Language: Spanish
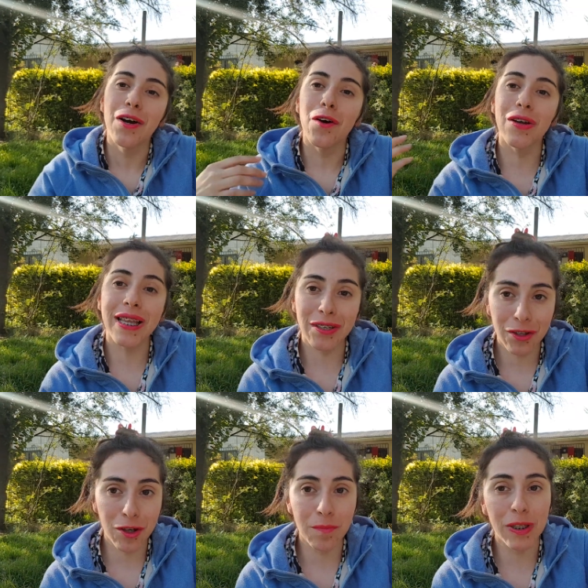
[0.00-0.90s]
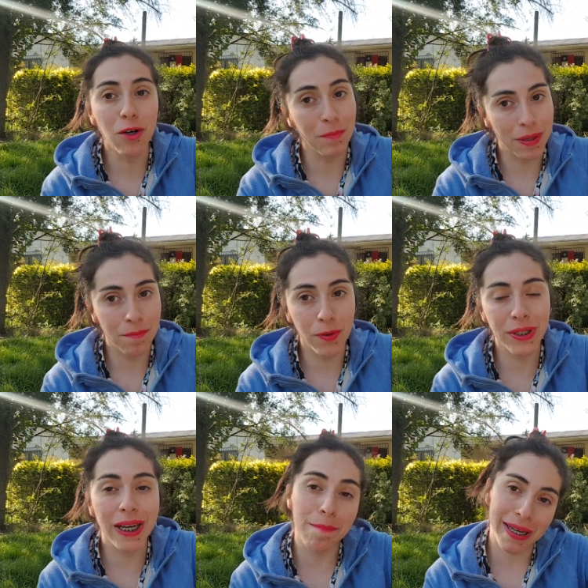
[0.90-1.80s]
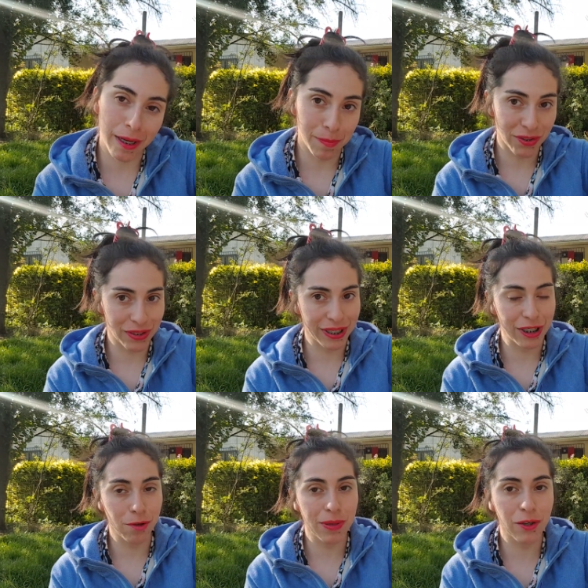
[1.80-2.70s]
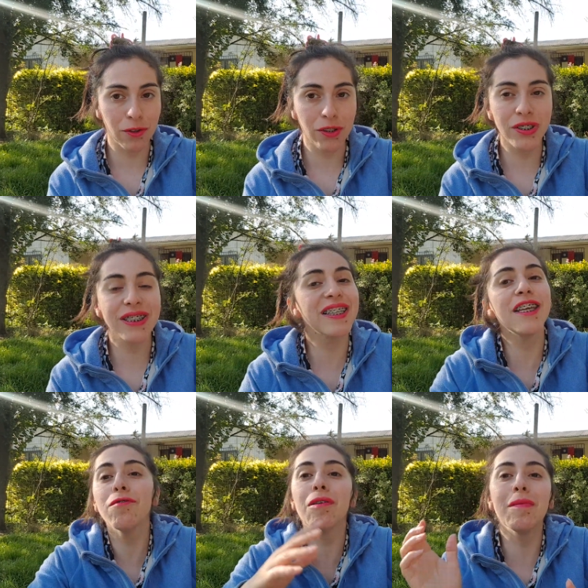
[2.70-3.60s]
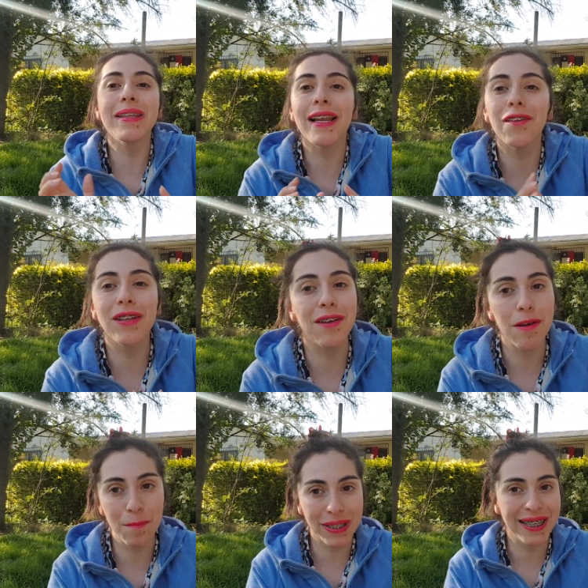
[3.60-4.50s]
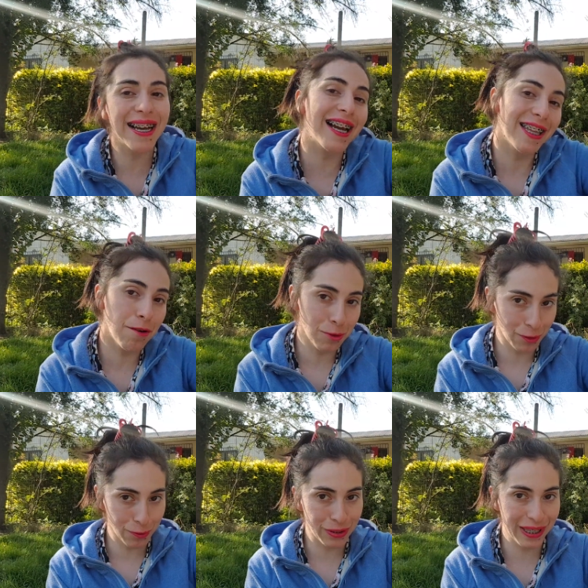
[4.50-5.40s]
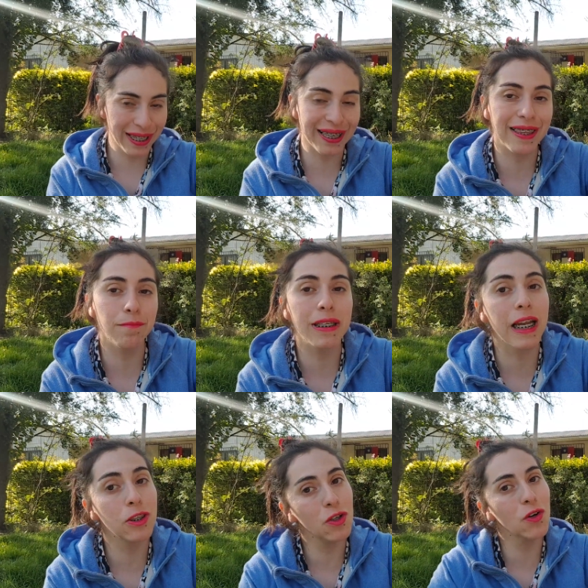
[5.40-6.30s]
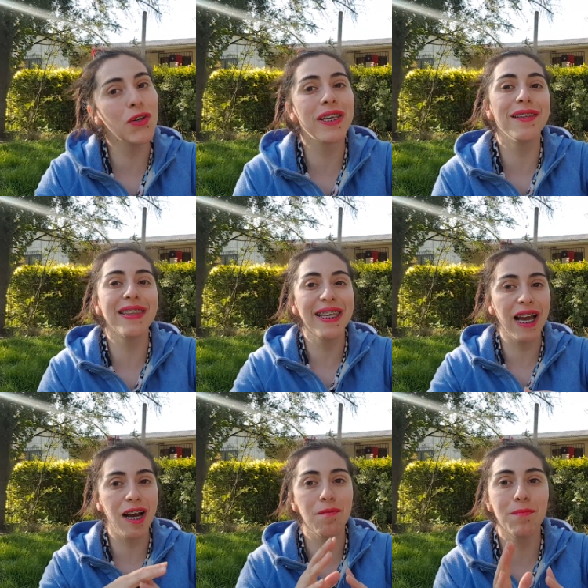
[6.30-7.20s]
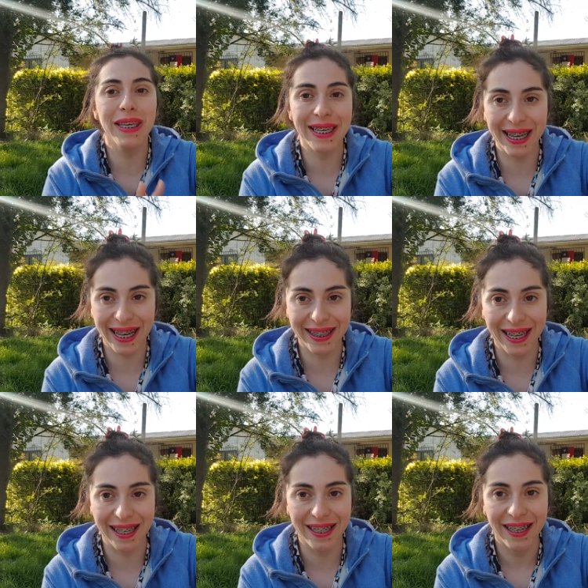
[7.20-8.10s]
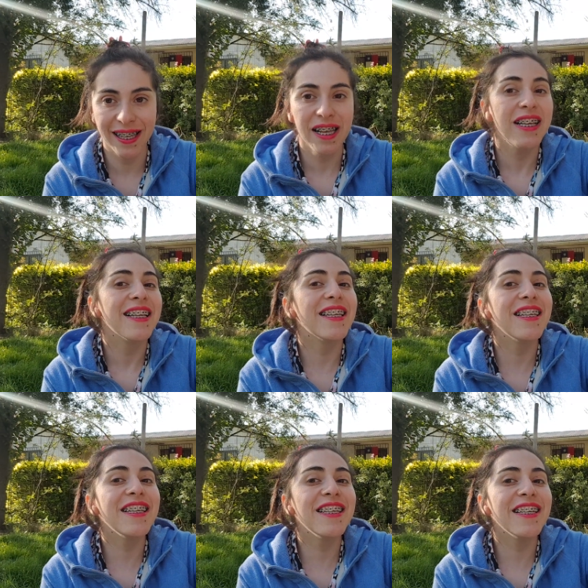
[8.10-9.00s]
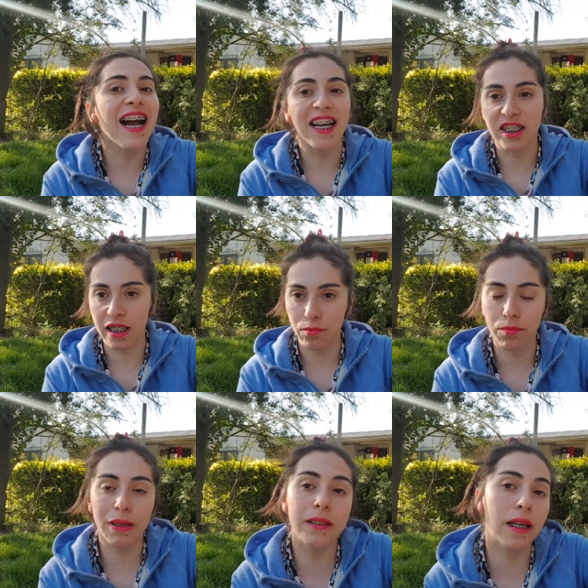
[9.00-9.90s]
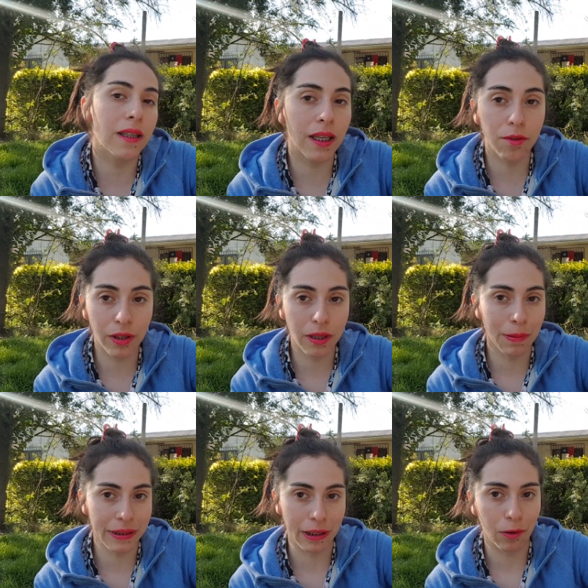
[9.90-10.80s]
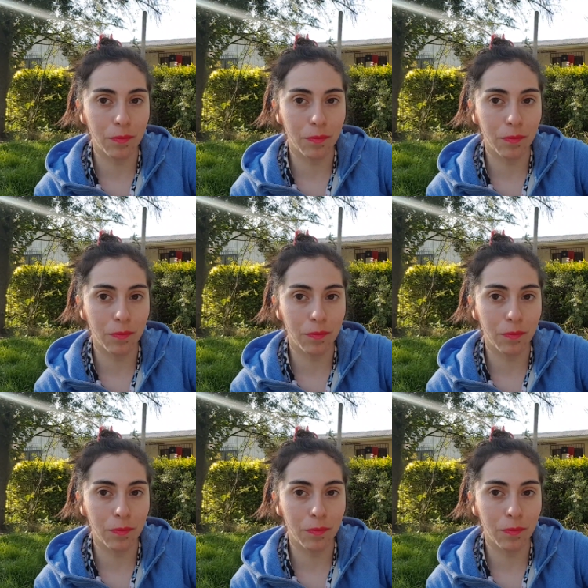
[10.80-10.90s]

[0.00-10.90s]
Hola a todos, mi nombre es Mónica, para las personas que no me conocen y nuevamente le doy la bienvenida a cada uno de ustedes que está mirando hoy en día mi canal. Y así, ah, pensé que tenía un diente manchado,